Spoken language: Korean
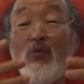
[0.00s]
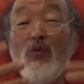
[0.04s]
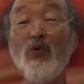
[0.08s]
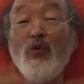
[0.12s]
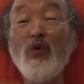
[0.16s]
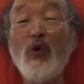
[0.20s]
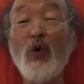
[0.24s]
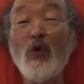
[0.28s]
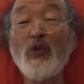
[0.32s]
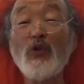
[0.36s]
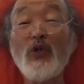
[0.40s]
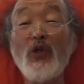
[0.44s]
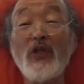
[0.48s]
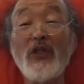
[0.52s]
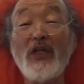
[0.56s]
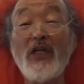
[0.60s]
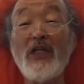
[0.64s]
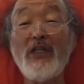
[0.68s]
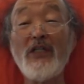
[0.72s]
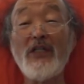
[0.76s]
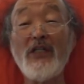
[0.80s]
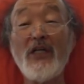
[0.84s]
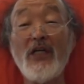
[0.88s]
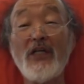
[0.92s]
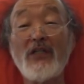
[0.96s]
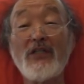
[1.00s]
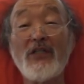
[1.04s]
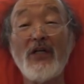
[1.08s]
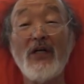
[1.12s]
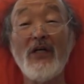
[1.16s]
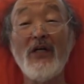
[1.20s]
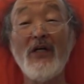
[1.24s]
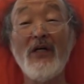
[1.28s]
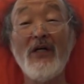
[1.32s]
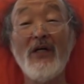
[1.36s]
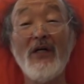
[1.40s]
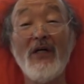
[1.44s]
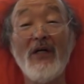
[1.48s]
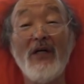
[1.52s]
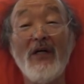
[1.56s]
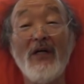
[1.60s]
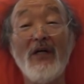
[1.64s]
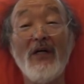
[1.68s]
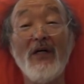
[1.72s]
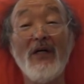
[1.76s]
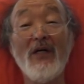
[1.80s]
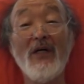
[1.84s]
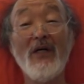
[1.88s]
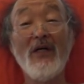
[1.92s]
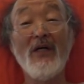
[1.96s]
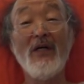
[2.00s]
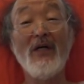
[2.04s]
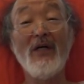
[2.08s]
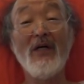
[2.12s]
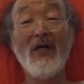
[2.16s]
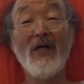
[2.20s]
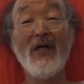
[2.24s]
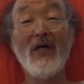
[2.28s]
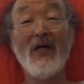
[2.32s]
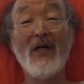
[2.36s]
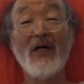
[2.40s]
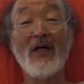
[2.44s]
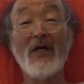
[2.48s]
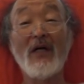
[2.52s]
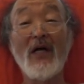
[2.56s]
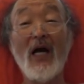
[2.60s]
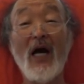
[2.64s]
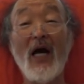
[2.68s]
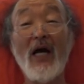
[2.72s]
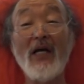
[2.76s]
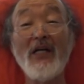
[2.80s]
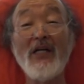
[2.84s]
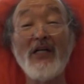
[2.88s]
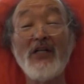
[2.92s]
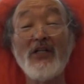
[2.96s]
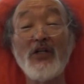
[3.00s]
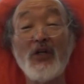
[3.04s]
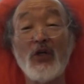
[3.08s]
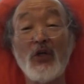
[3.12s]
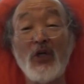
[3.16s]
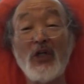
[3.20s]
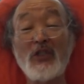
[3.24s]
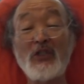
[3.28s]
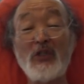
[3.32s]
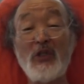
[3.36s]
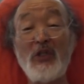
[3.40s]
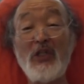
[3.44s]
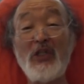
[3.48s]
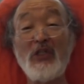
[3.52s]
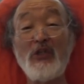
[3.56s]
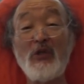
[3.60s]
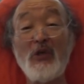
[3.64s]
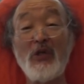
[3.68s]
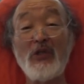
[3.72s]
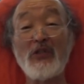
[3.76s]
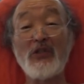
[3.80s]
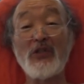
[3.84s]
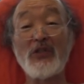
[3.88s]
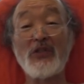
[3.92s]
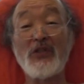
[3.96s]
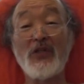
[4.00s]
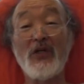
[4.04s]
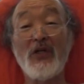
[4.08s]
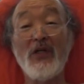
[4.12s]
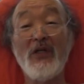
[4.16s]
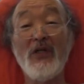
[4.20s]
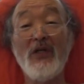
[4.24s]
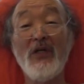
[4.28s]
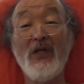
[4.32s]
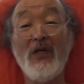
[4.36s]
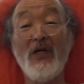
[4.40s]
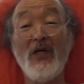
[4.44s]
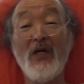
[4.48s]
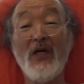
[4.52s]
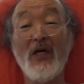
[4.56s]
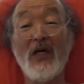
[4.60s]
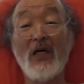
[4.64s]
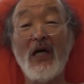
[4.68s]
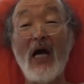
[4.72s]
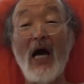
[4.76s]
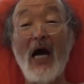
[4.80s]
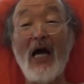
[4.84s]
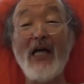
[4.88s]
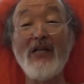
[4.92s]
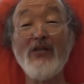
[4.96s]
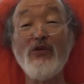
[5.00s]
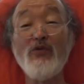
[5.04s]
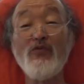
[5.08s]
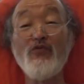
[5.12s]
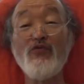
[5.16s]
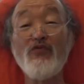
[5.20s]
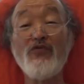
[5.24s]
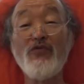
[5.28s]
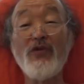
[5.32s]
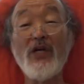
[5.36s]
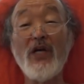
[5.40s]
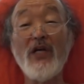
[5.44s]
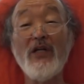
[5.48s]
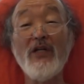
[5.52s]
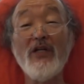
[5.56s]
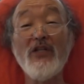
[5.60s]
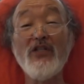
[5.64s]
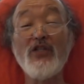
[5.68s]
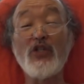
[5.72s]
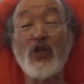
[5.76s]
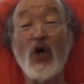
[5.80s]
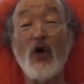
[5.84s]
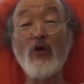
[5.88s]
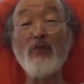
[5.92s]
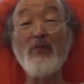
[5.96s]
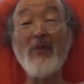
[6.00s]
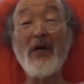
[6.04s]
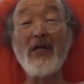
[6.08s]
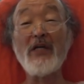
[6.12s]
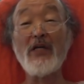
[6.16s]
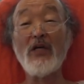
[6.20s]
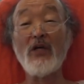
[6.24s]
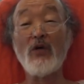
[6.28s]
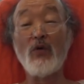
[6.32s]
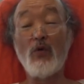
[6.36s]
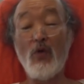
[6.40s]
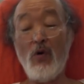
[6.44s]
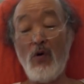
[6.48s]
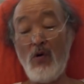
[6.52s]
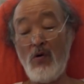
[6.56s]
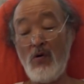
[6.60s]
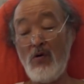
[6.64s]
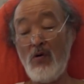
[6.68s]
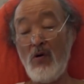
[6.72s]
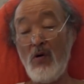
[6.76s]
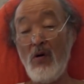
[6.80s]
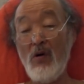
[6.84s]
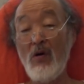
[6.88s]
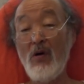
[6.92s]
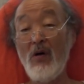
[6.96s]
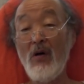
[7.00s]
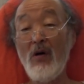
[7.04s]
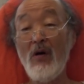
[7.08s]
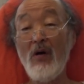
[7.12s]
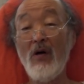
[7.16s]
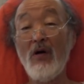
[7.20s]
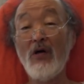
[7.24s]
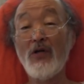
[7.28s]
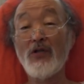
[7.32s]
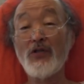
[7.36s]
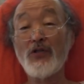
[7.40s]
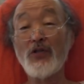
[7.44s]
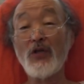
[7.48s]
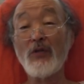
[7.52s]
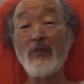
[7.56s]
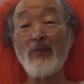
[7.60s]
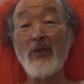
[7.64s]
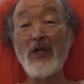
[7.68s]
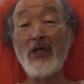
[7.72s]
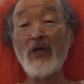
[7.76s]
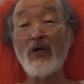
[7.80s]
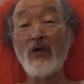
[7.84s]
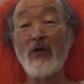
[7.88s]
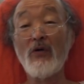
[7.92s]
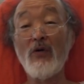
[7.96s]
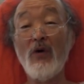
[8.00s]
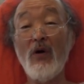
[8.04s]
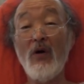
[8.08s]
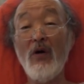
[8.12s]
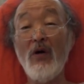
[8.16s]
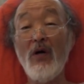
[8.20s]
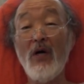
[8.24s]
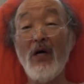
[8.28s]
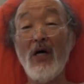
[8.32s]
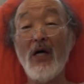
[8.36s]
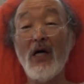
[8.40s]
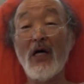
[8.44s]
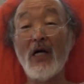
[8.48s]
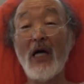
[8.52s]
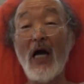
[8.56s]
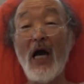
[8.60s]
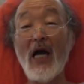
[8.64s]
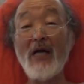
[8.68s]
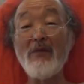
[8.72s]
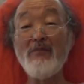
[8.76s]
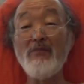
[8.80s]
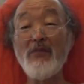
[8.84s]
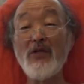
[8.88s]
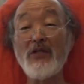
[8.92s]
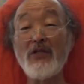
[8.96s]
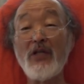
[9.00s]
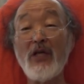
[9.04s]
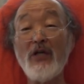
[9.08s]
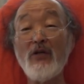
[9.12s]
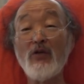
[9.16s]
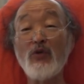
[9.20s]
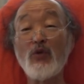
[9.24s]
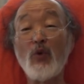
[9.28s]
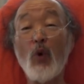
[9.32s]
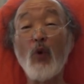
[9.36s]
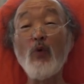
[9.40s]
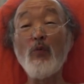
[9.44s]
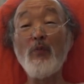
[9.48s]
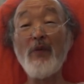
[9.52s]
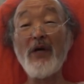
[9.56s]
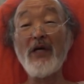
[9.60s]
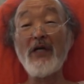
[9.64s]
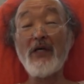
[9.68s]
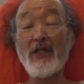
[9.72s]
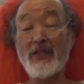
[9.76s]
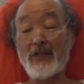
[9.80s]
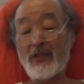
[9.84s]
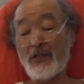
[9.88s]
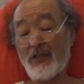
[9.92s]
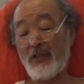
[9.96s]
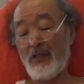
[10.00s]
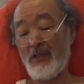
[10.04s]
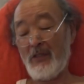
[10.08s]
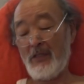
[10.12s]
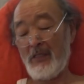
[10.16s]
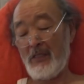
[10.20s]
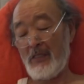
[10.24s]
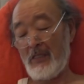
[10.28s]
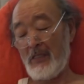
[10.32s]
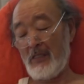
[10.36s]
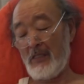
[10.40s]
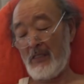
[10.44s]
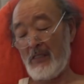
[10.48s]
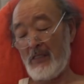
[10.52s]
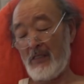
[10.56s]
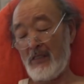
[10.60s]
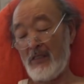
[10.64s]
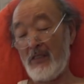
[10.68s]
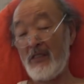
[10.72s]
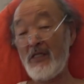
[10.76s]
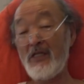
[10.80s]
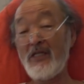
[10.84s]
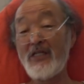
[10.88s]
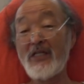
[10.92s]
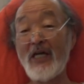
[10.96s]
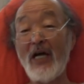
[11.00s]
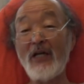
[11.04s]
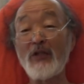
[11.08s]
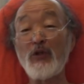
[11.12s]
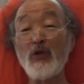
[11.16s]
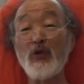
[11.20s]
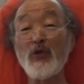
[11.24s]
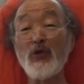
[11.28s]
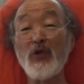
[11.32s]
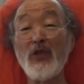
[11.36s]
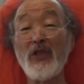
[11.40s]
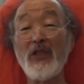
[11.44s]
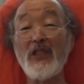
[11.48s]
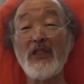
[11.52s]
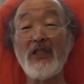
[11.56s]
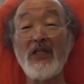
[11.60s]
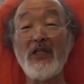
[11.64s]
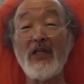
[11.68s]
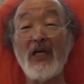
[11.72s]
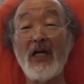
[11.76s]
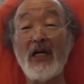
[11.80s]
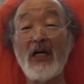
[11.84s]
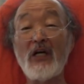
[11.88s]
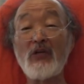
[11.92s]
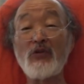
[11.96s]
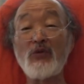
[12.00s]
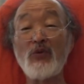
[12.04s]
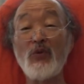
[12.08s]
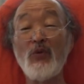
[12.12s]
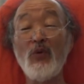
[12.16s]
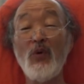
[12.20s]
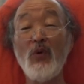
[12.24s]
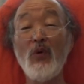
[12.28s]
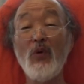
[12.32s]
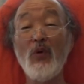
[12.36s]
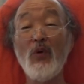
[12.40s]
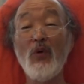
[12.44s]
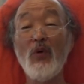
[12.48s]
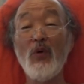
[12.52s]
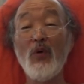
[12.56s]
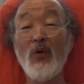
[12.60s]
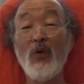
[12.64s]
운동력에 의해서 간의 혈액순환이 되어져서 간 위에는 정맥이 있고 정맥이 있고 간 밑에는 동맥이 있어서 이 작용에 의해 가지고